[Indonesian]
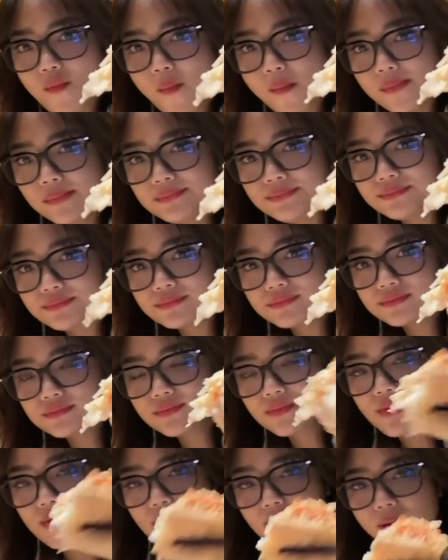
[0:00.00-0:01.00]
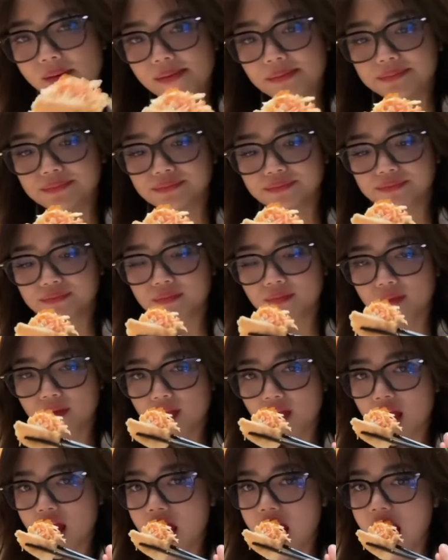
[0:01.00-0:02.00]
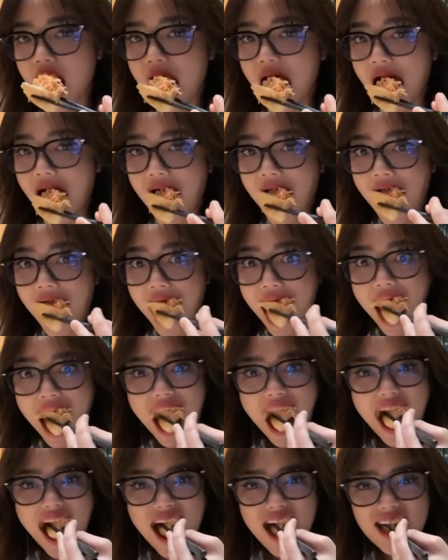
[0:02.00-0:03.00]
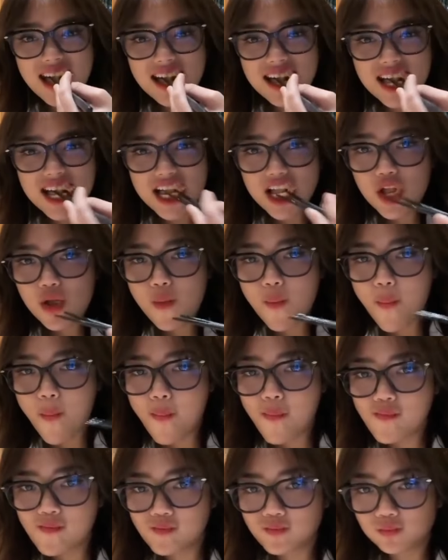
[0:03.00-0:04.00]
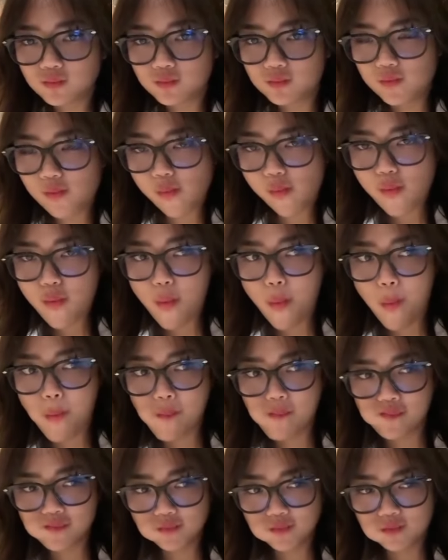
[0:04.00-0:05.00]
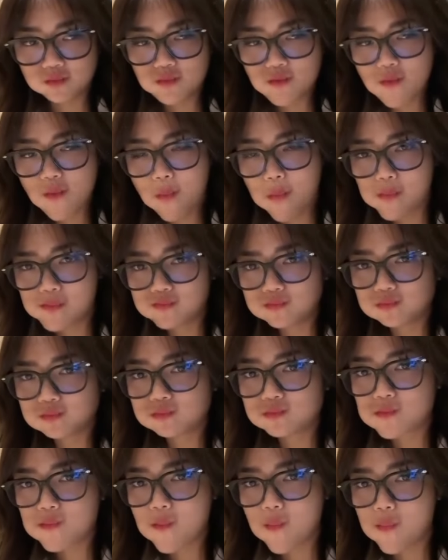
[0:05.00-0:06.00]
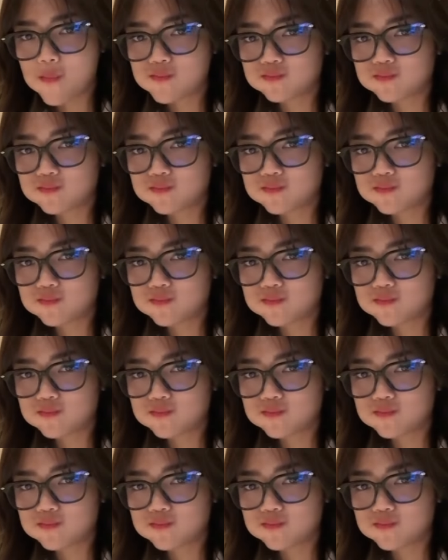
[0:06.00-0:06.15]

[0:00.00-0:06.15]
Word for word: Bapak Presiden Prabowo Sibianto di salah satu resto, kemudian Mayor Teddy atau lebih dikenal sebagai